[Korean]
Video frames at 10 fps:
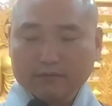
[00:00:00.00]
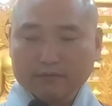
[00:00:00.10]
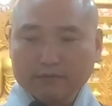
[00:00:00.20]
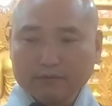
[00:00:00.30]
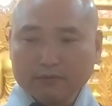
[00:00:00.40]

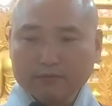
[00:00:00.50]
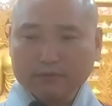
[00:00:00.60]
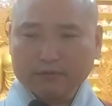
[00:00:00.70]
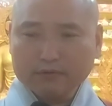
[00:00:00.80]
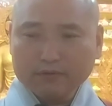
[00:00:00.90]
그런
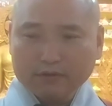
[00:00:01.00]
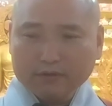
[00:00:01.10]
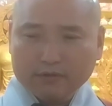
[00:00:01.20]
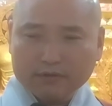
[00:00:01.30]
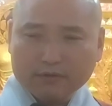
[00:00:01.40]
것이
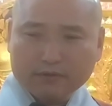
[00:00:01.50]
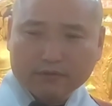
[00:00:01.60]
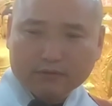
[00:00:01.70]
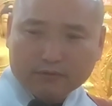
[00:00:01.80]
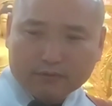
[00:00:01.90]

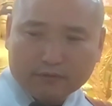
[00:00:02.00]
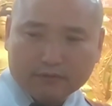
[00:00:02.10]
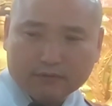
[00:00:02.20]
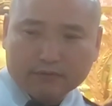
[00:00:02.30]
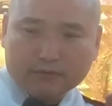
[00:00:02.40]
이
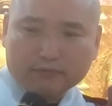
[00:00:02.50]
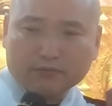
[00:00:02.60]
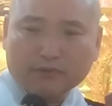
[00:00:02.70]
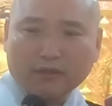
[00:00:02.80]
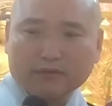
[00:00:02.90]

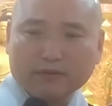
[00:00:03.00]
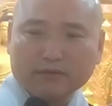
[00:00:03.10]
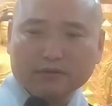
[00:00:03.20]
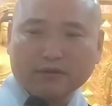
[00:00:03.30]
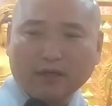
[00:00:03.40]
우리가 이제
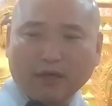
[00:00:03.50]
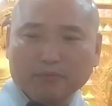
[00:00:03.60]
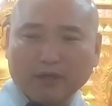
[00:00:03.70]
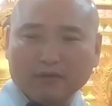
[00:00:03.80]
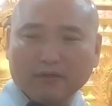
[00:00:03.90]
그렇게
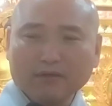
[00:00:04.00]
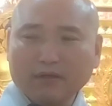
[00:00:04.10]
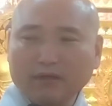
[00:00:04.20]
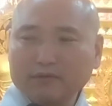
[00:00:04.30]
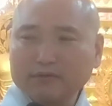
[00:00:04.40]
하면 안
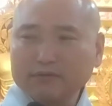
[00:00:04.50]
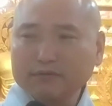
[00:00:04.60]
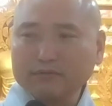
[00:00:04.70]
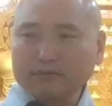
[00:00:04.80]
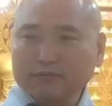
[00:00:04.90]
된다라는
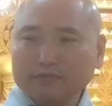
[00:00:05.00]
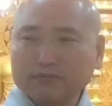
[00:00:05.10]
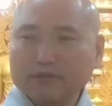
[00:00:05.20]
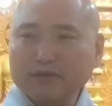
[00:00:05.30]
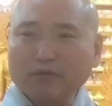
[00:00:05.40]
것은
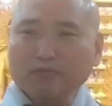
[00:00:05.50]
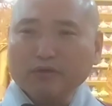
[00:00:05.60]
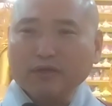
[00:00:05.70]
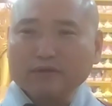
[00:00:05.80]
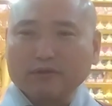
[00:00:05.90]
우리
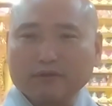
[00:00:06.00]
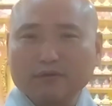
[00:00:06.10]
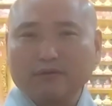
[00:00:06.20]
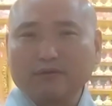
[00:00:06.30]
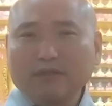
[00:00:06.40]
내면에서